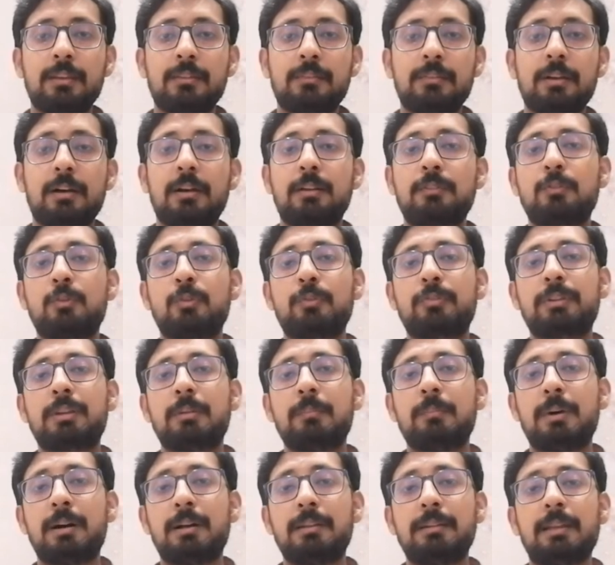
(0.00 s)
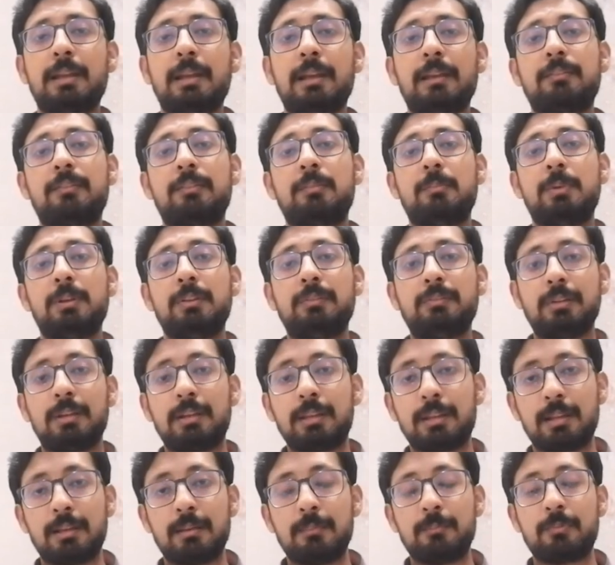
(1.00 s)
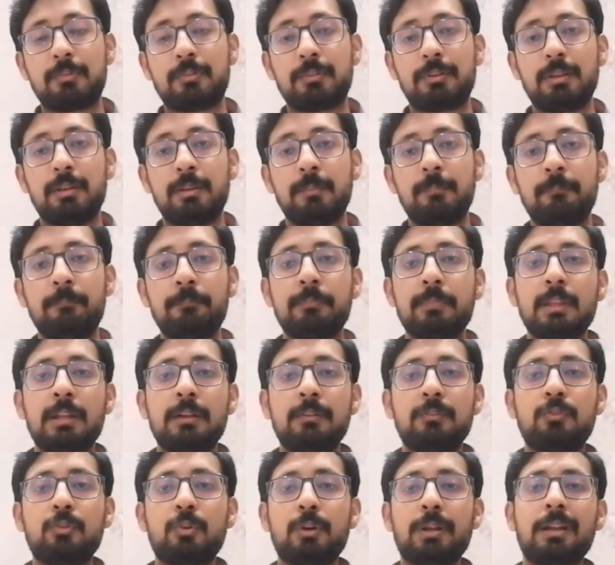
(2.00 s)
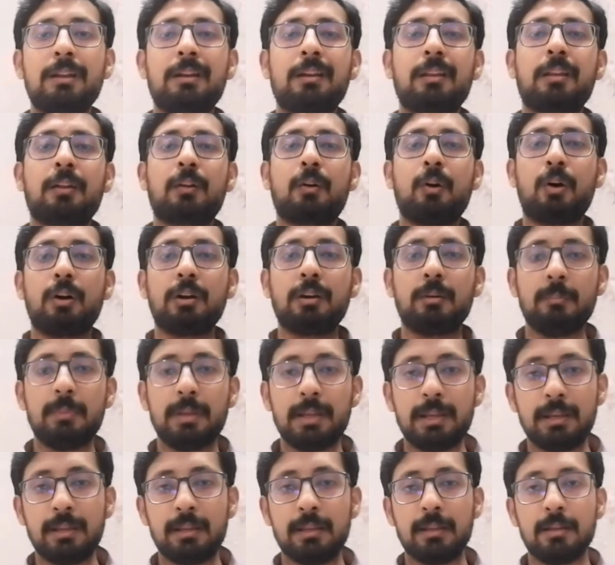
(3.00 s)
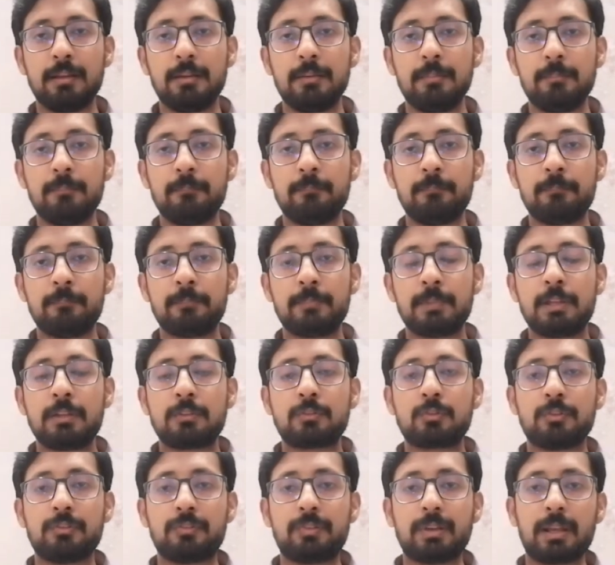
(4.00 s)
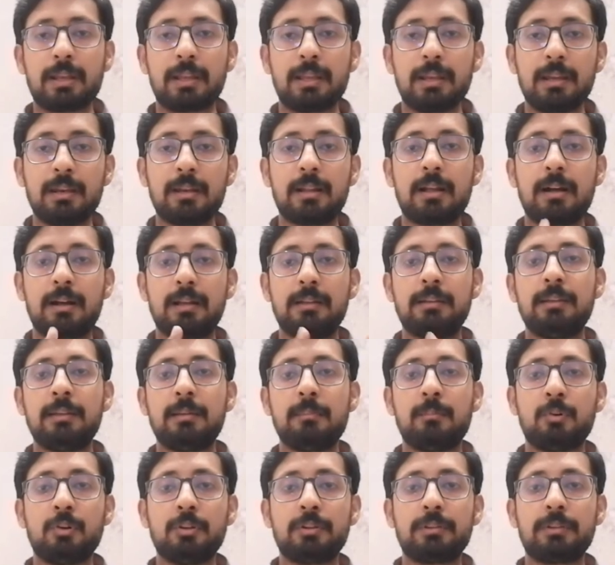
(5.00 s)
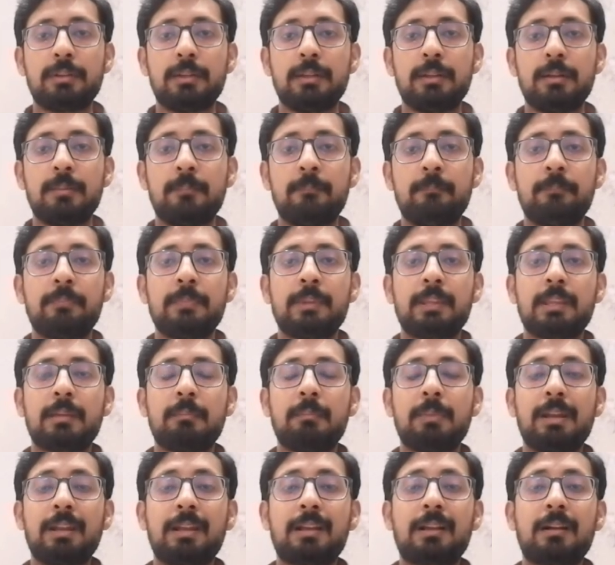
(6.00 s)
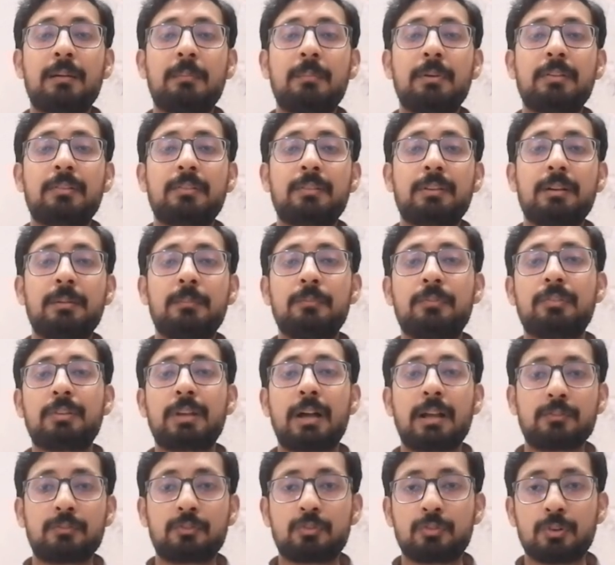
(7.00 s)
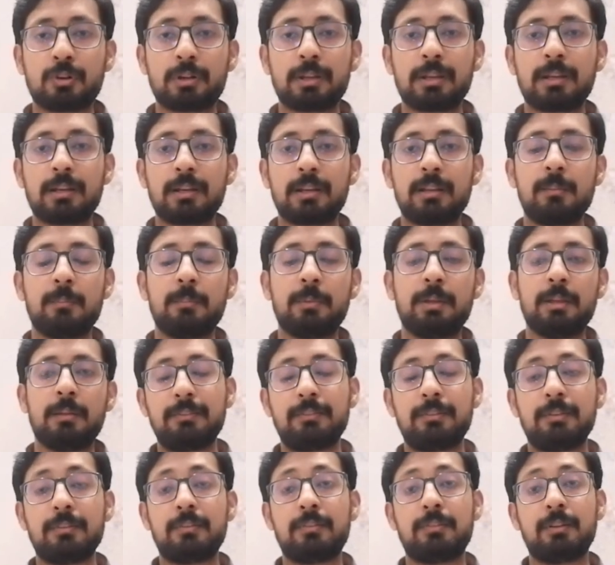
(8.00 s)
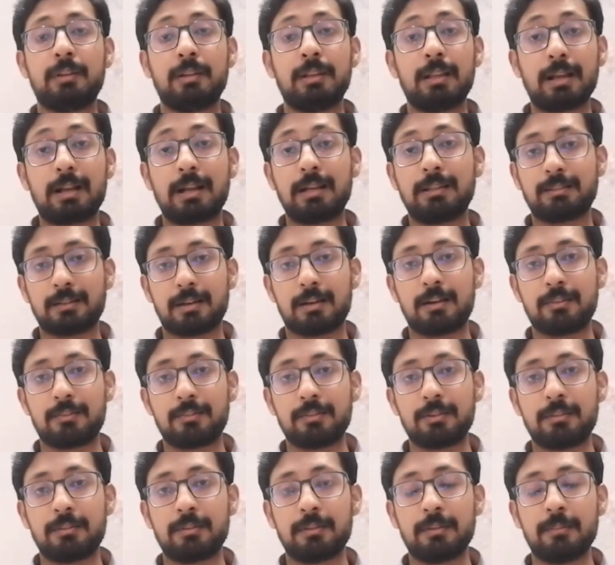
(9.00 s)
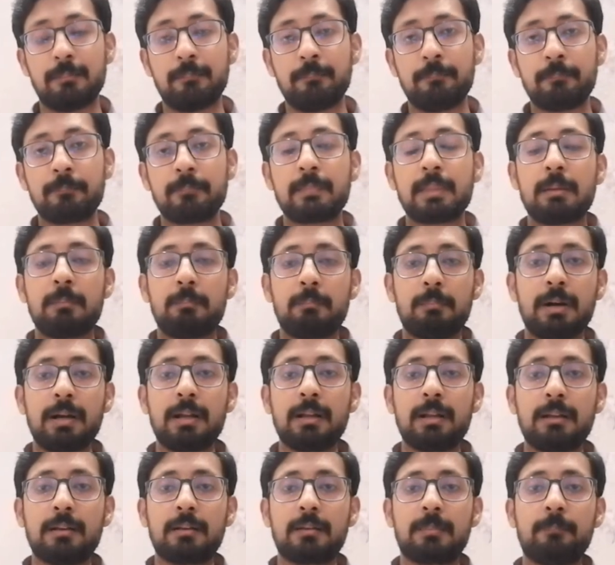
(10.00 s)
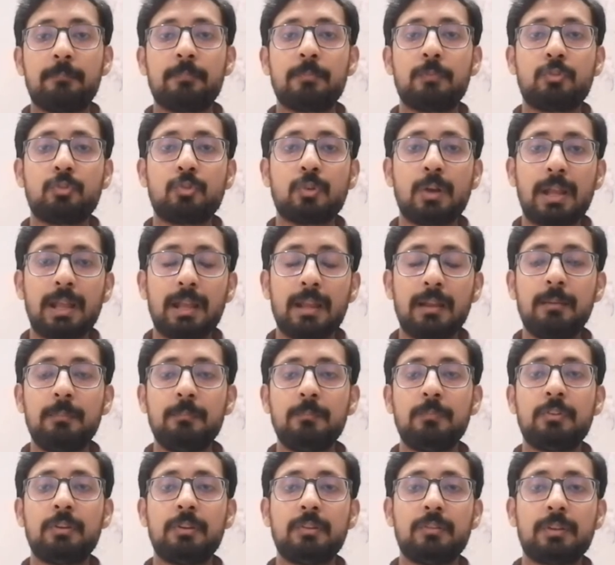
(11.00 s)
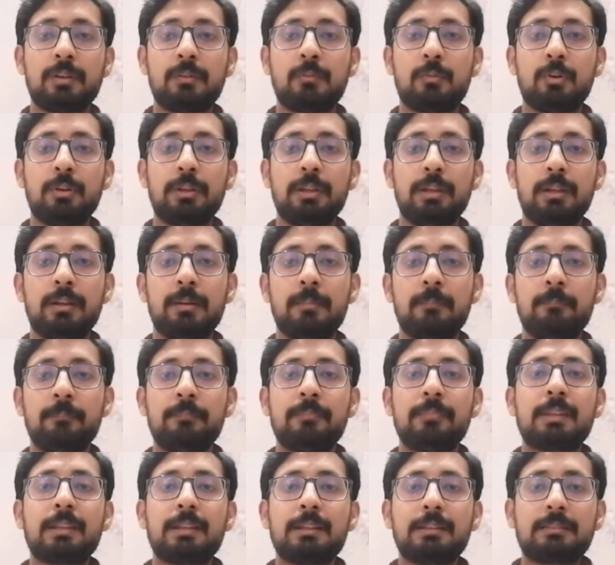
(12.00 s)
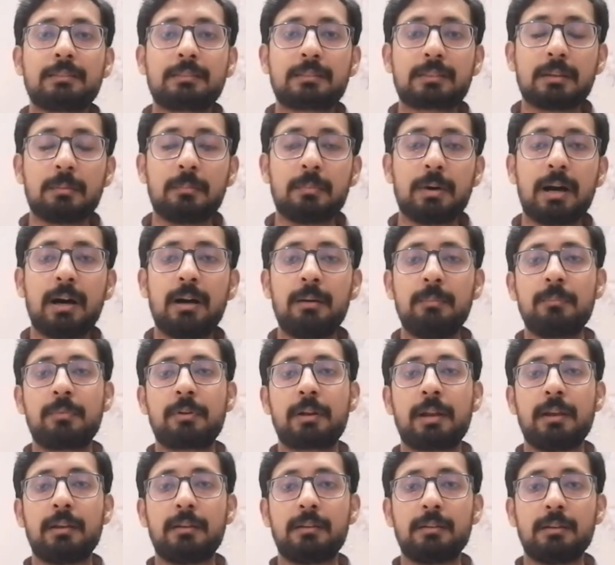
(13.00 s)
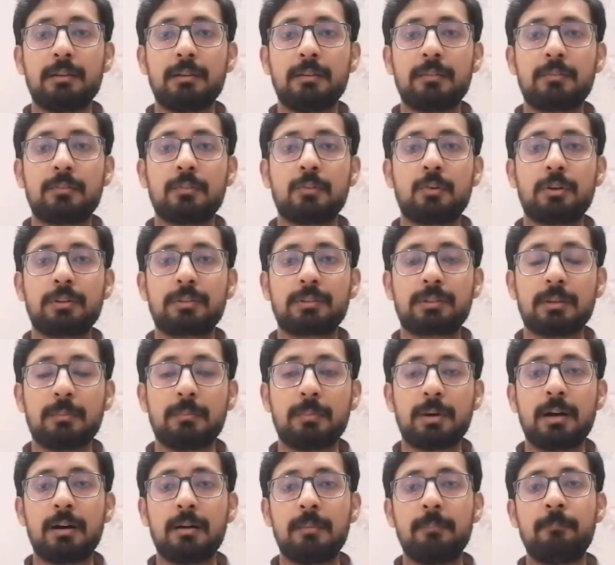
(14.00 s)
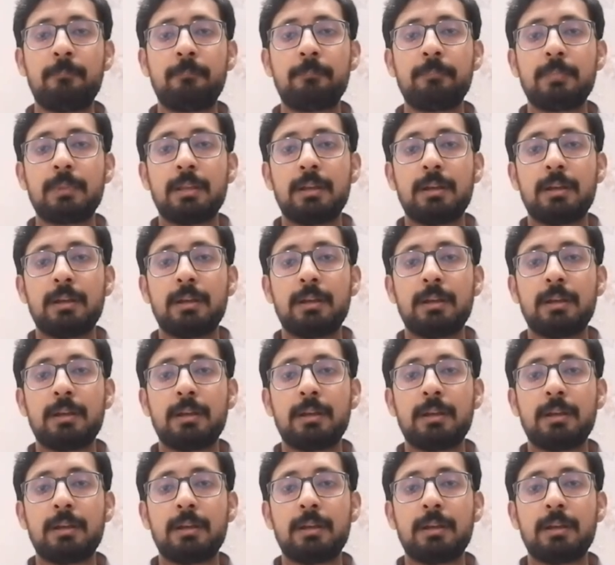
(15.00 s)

के साथ उसके बाद एग्जीबिशन गेम्स थी जो कि रिकॉर्ड में ही नहीं आई तो जागीर खान ये बोलते हैं कि मैंने कम अज़ कम 700 के करीब मैचेस लगातार जीते मगर जो अहम चीज़ है वो ये कि तमाम राइटर्स और तमाम